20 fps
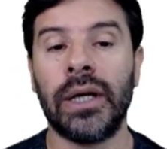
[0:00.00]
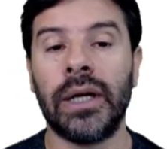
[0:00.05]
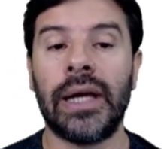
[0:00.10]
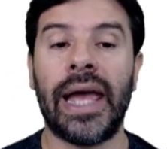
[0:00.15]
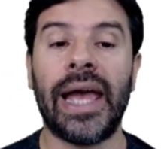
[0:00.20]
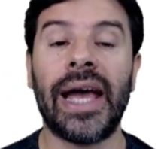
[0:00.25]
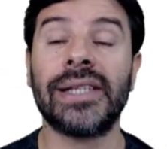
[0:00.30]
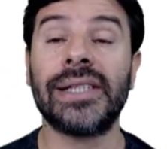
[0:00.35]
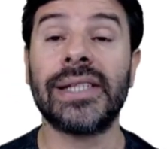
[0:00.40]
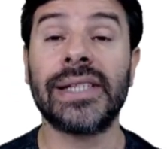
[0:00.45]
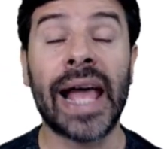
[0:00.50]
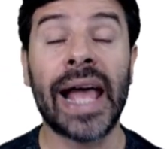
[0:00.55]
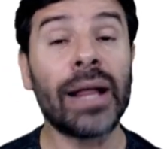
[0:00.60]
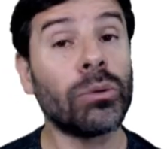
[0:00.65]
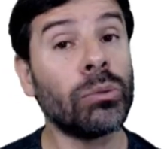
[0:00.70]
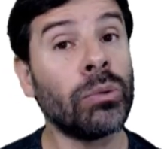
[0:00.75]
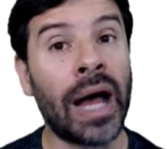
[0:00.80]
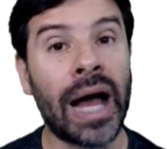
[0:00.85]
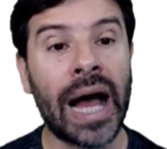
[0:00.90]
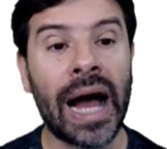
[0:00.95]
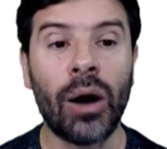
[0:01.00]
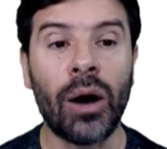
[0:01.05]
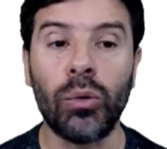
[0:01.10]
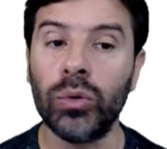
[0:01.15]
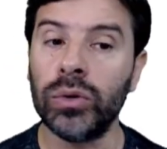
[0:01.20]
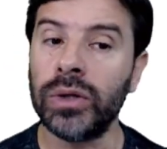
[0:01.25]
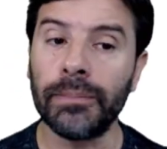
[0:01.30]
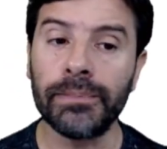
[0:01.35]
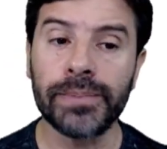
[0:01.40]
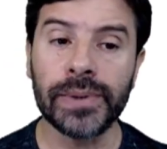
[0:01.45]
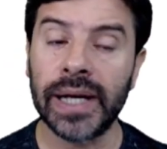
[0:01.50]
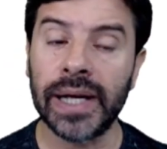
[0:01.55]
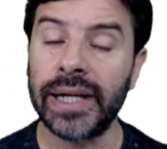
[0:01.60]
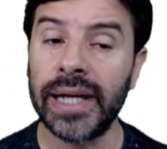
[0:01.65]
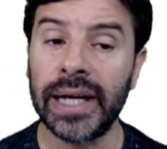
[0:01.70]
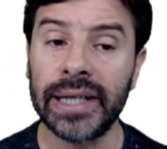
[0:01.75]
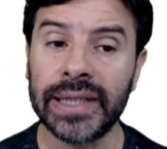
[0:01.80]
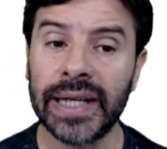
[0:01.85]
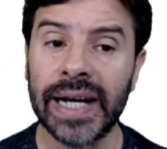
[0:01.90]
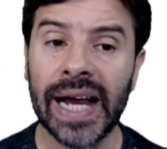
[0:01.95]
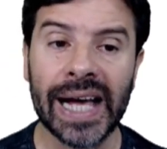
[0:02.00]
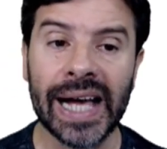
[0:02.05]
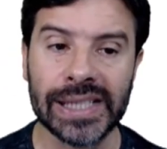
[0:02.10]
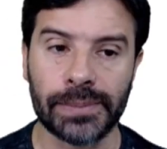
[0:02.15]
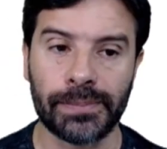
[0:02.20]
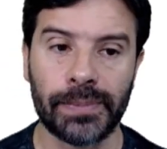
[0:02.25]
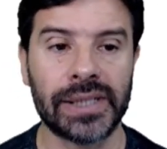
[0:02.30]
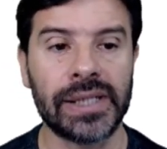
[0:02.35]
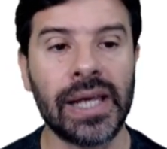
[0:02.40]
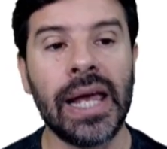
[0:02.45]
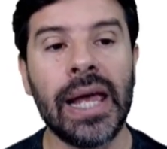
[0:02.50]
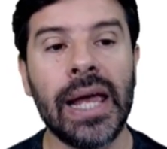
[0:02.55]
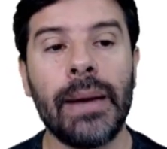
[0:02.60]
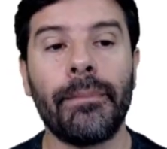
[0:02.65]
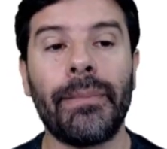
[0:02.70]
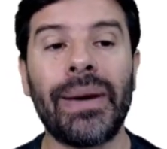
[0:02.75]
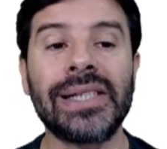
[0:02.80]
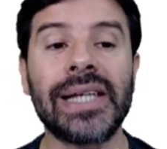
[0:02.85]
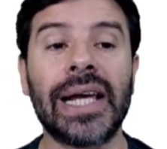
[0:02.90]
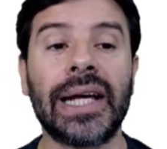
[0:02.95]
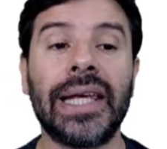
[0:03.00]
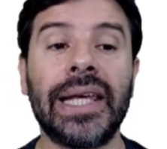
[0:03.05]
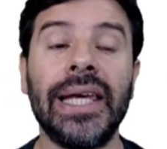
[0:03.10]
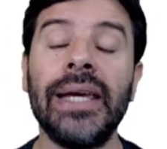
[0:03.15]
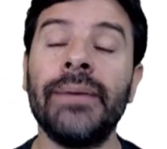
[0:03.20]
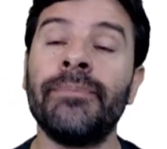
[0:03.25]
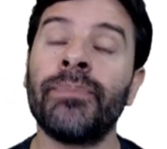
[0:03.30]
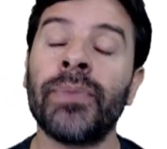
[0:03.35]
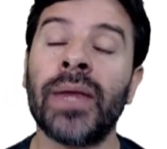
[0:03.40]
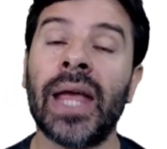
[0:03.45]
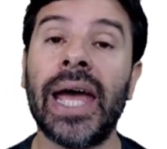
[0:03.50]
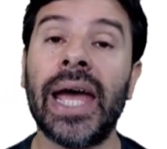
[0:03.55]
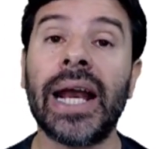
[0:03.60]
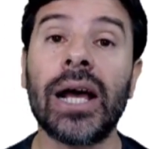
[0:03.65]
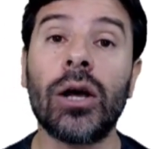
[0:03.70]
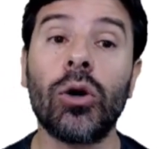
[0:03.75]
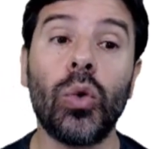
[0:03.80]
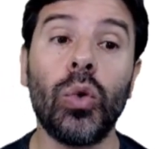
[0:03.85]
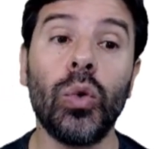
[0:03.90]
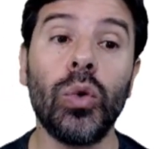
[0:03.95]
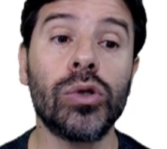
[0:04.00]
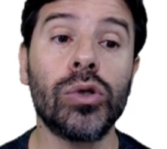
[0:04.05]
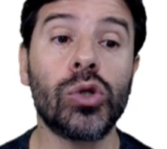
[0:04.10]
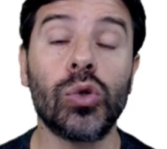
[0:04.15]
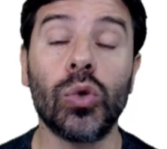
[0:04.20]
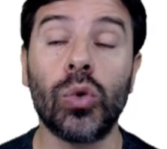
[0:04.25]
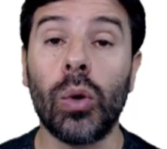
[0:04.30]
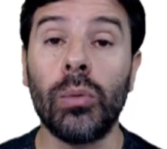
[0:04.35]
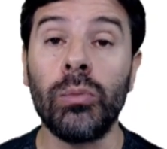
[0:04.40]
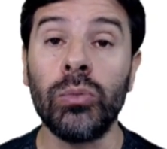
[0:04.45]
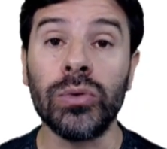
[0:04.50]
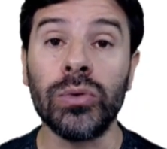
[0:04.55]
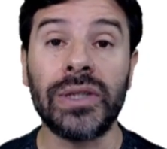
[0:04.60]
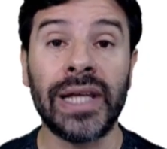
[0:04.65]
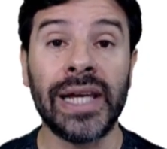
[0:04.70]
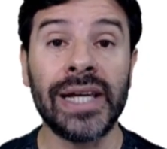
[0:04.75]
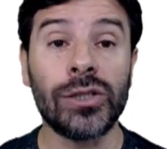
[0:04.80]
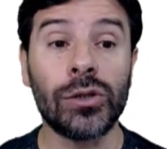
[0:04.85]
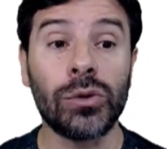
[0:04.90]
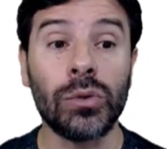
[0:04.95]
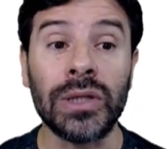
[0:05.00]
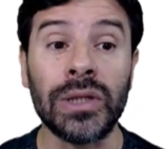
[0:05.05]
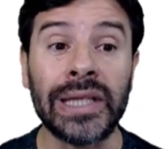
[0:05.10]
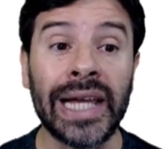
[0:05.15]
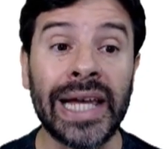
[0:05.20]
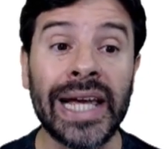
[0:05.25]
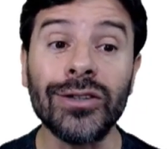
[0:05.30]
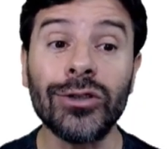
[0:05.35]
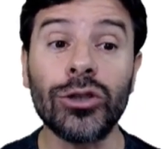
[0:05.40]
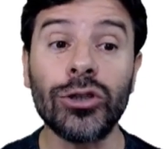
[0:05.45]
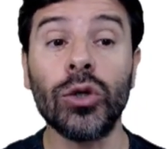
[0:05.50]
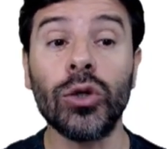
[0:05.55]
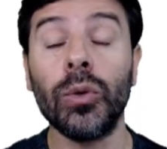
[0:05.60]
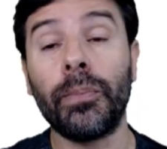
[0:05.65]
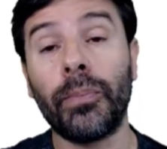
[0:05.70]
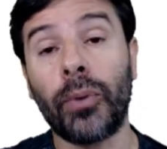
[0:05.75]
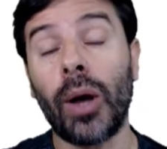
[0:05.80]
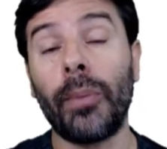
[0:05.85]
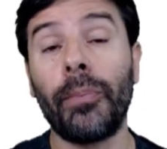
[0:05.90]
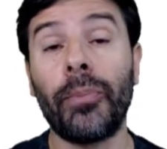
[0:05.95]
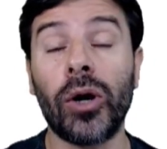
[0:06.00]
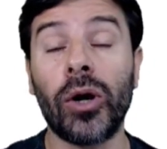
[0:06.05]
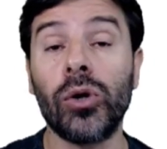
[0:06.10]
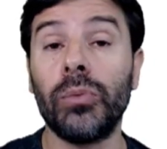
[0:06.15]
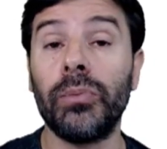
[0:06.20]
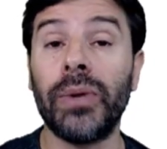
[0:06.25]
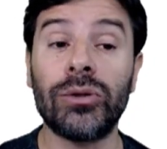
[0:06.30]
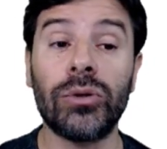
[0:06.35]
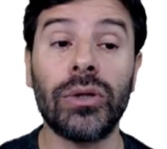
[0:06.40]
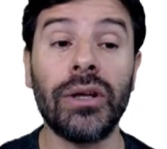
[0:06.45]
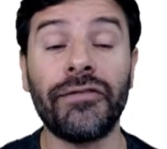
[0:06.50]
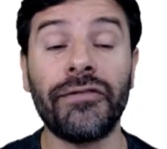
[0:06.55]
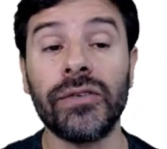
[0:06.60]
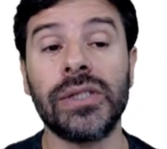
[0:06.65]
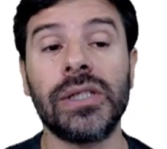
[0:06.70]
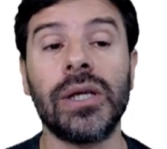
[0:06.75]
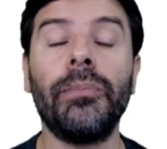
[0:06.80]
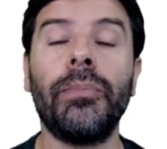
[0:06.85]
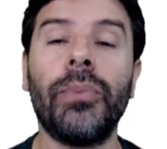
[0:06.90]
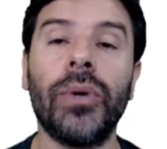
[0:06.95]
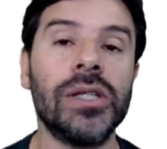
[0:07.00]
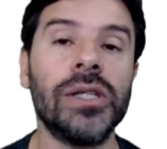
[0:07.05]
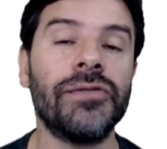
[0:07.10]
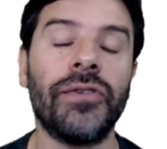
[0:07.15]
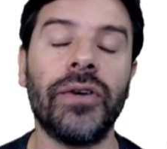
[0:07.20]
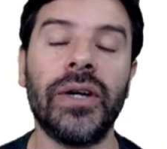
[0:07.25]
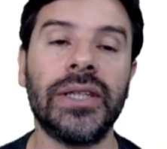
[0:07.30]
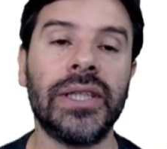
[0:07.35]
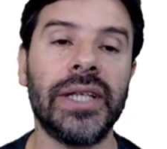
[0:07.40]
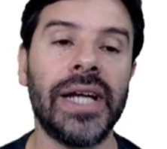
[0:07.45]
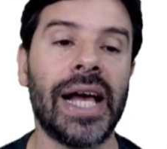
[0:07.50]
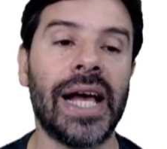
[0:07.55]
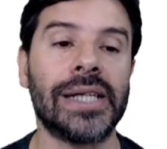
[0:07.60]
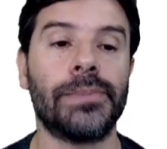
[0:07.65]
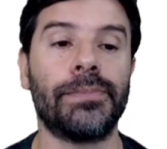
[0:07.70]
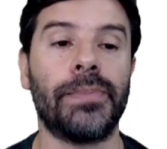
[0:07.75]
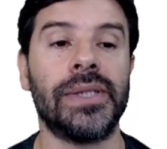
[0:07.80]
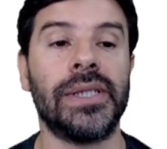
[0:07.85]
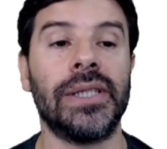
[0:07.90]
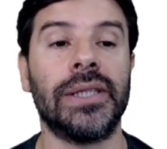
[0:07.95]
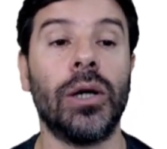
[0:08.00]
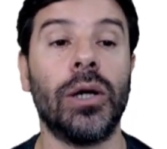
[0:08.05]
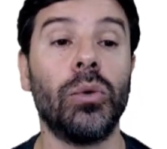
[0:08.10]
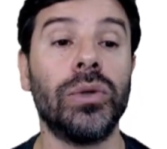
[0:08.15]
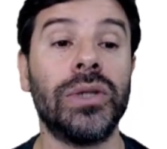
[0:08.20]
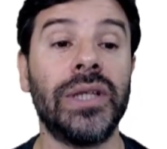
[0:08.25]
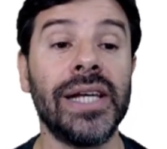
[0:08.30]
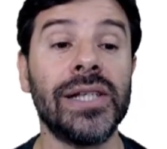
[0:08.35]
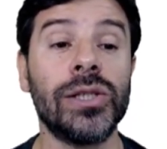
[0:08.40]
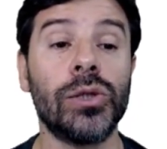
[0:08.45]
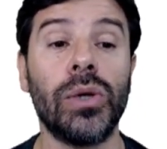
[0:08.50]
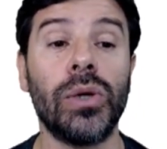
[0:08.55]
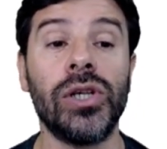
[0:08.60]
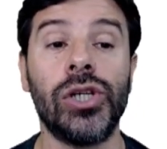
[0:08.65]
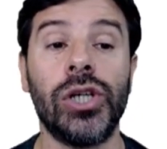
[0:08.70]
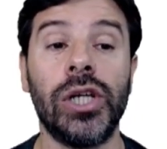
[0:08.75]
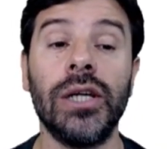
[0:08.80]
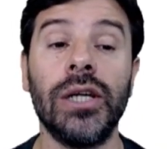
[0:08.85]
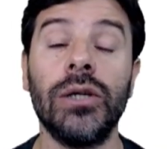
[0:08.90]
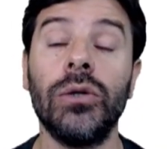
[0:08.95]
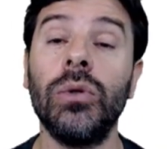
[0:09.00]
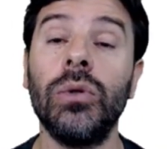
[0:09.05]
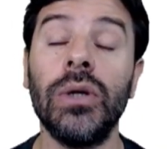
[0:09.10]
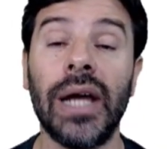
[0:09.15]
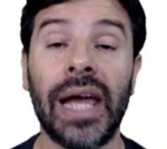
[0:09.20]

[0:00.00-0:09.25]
é a célula, a UNAMPS aí entre aspas. Mas aqui era curso como um texto dentro do próprio argumento da função, por isso foi entre aspas. Então o texto antigo